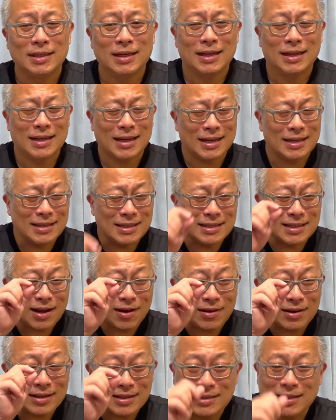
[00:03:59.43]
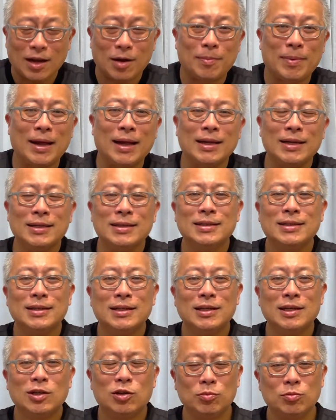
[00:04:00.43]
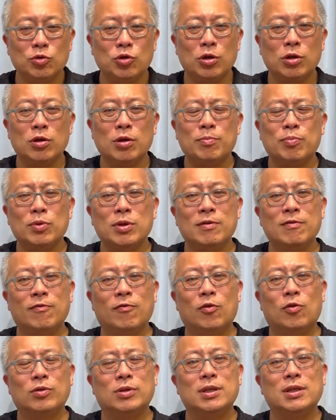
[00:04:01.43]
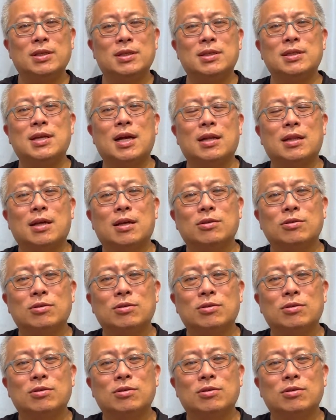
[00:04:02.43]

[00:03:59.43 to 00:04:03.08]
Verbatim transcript: 很少很少吧。我们绝对不能否定职场当